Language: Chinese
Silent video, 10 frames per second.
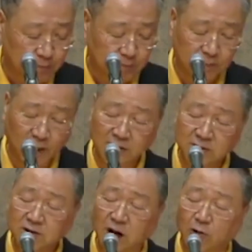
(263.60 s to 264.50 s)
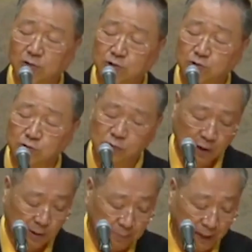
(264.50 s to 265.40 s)
能倒出。
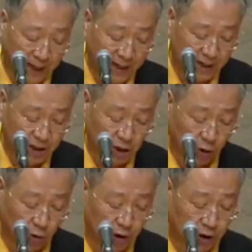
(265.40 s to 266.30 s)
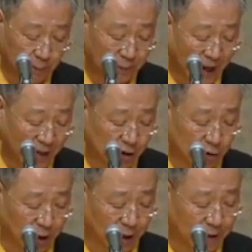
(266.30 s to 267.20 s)
美酒和白
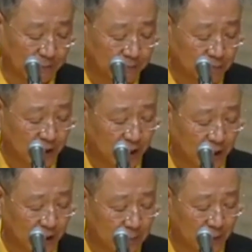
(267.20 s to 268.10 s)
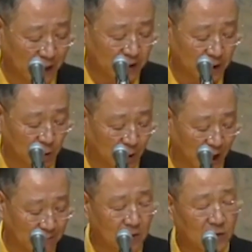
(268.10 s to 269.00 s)
水也能把这个
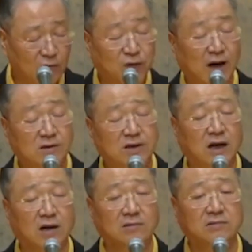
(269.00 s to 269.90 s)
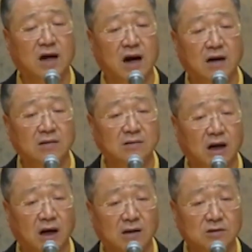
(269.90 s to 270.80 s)
碗放上汤
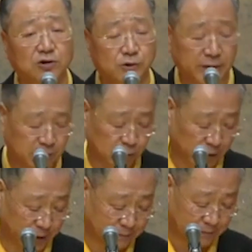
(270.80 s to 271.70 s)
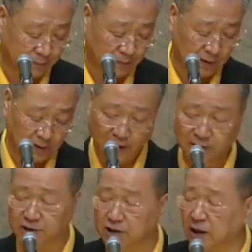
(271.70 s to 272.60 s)
汤水水。
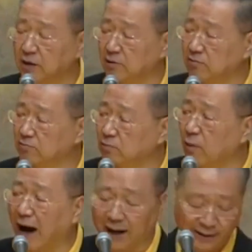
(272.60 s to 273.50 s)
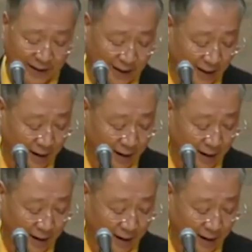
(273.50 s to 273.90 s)
人生如碗呐，